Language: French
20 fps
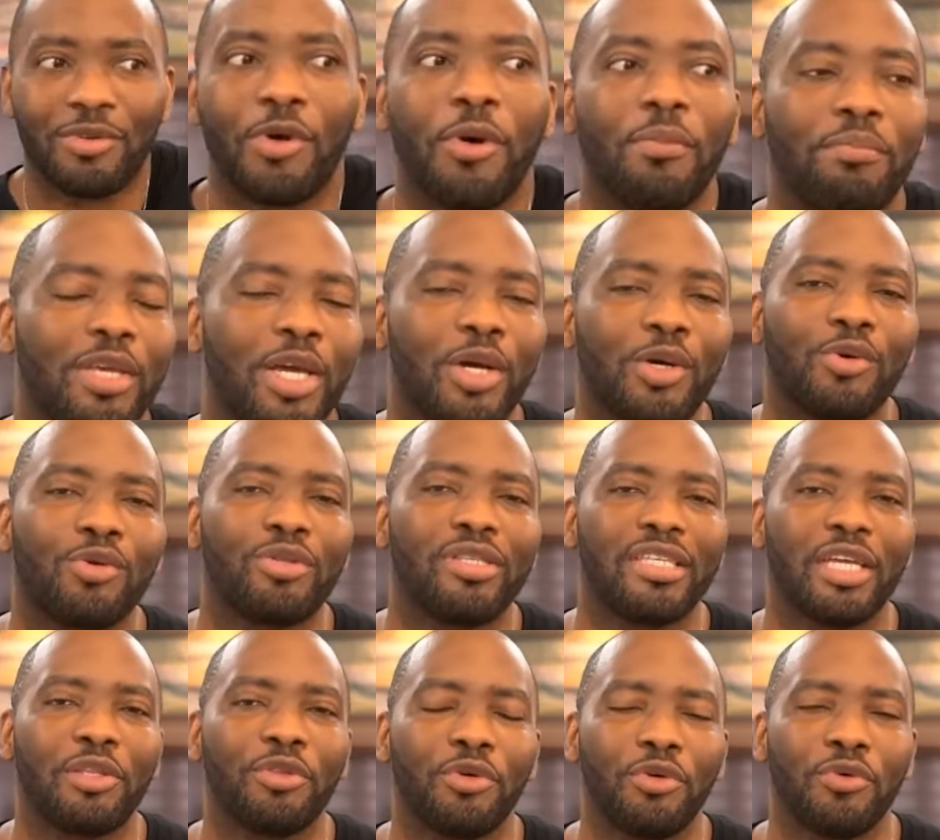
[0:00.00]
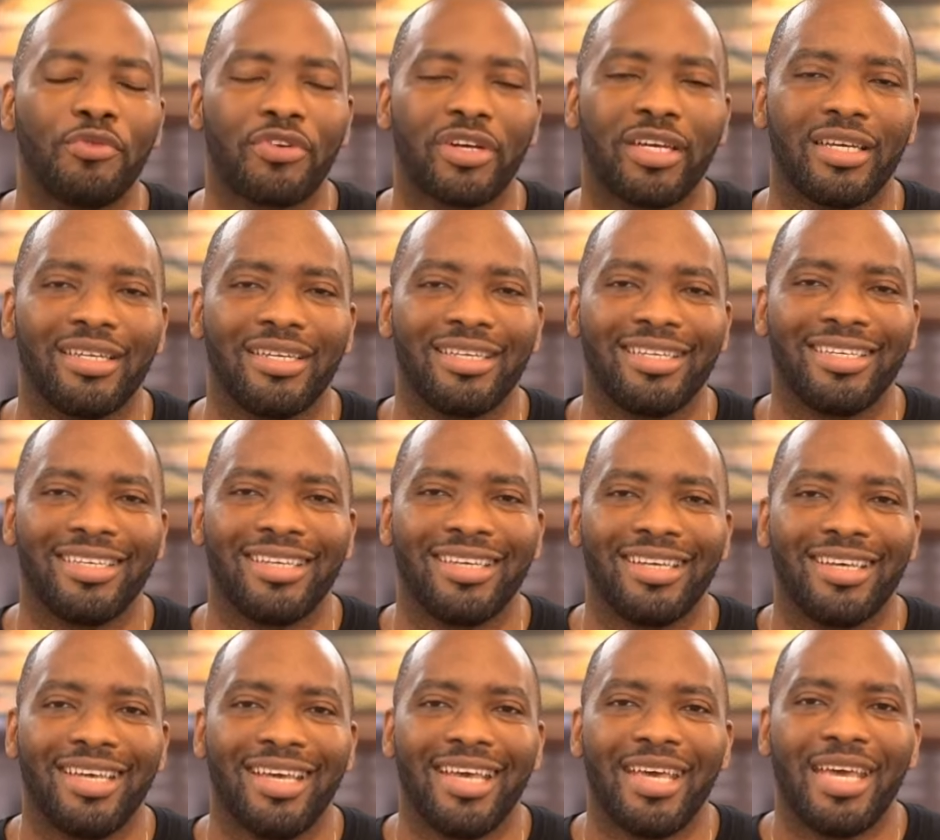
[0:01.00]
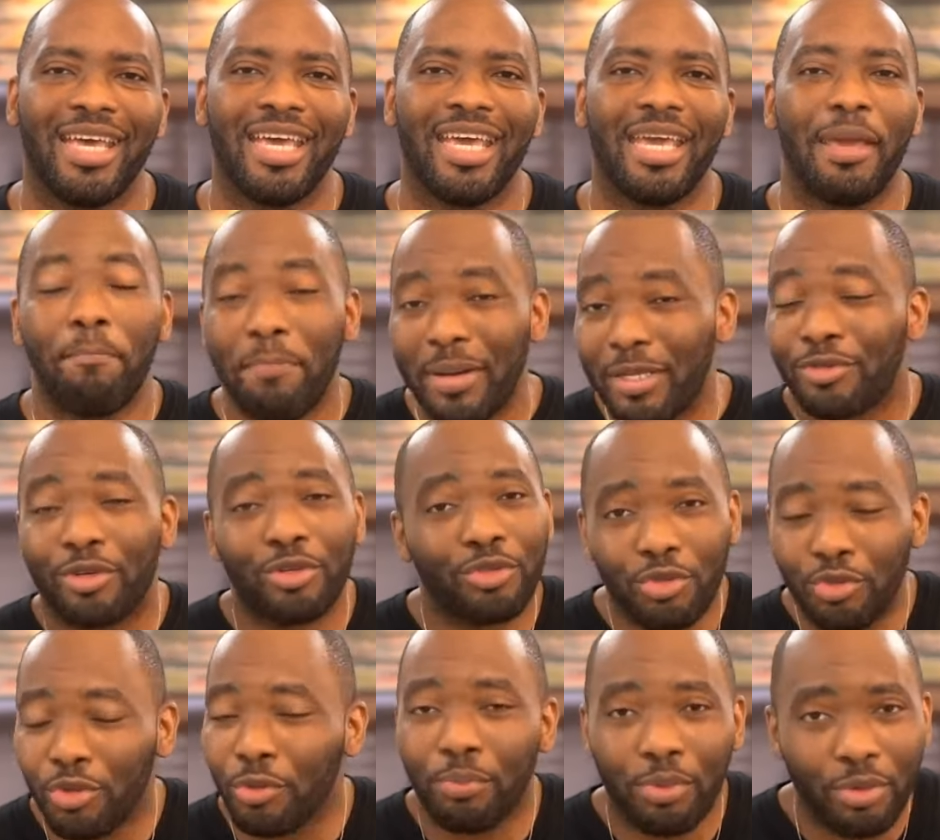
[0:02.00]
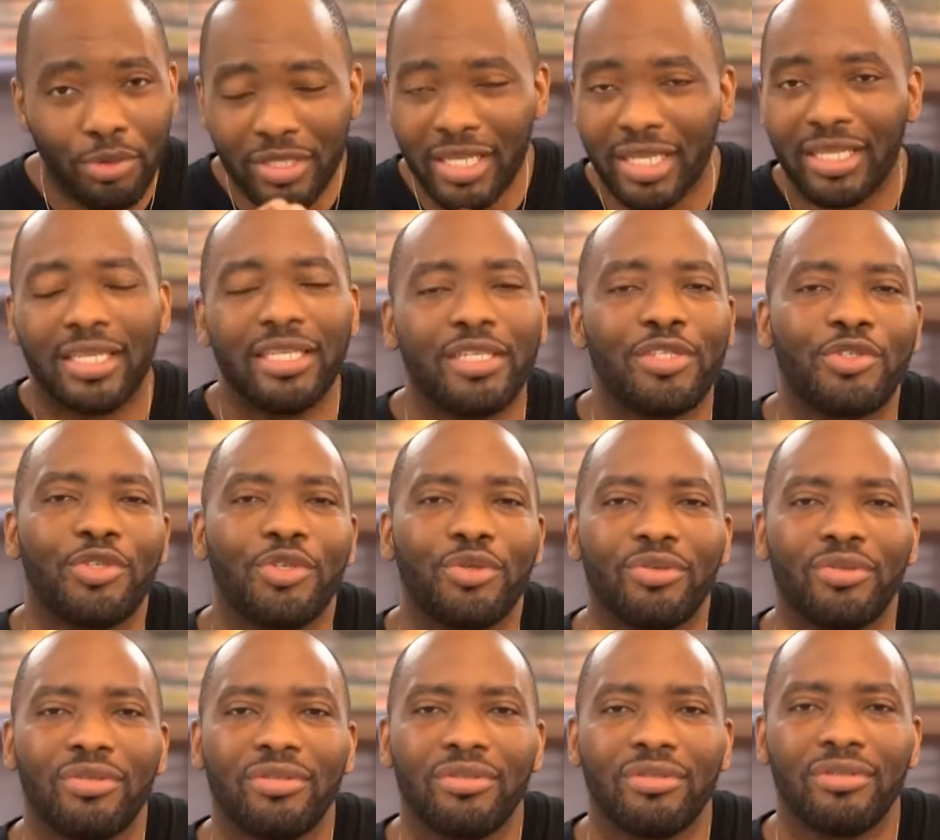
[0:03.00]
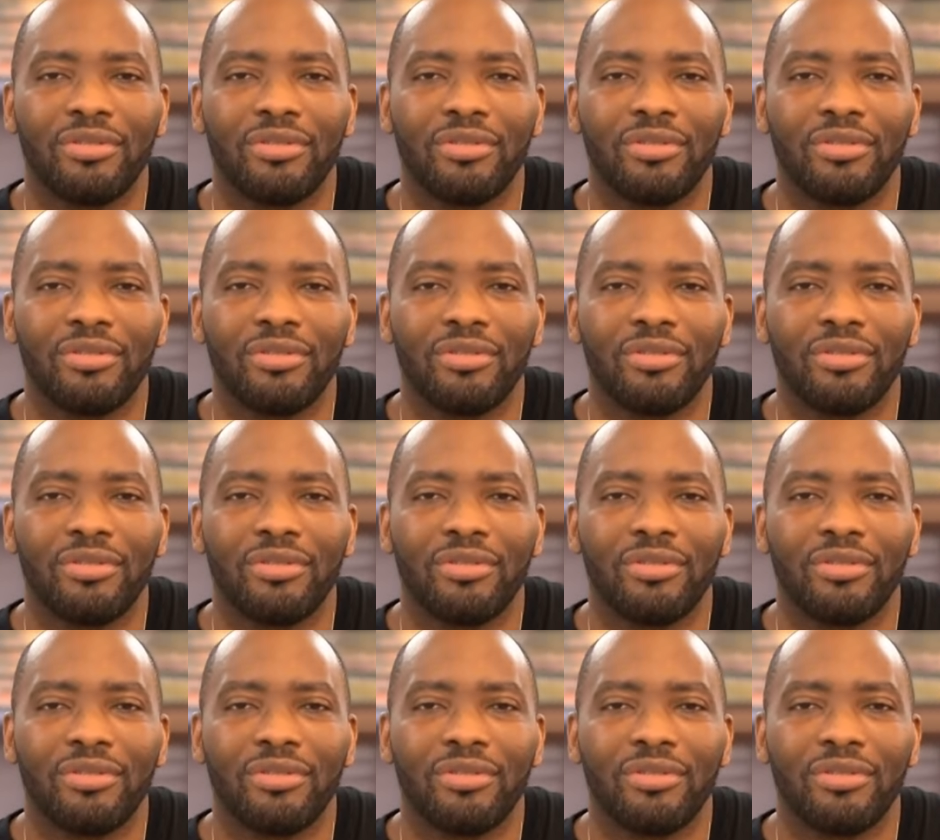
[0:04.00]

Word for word: combien coûte cette offre. Et parce que tu te poses cette question,